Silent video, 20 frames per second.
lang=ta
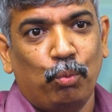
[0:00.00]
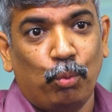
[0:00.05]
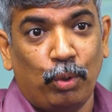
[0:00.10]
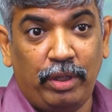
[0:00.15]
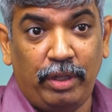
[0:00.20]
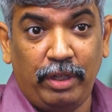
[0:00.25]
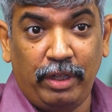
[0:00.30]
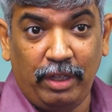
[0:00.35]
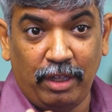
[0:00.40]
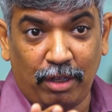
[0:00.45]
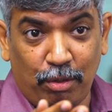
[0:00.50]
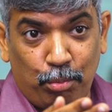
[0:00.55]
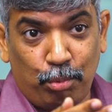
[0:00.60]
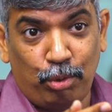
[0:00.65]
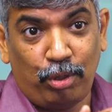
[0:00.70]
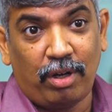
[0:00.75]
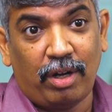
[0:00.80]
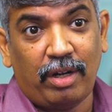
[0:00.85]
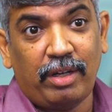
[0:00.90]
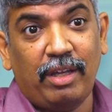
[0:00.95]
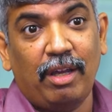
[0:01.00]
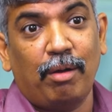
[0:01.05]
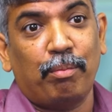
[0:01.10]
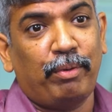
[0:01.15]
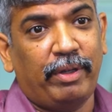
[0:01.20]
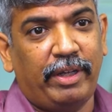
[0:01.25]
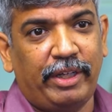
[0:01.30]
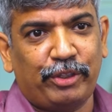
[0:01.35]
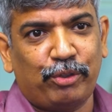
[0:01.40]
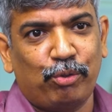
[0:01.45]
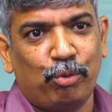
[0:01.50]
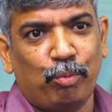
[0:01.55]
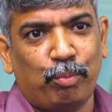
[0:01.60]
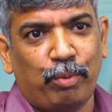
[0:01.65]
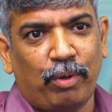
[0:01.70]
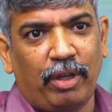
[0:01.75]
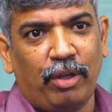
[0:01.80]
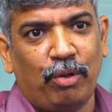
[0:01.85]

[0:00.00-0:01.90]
ஒன் இயர் முன்னாடியே அப்ளிகேஷன் ஓப்பன்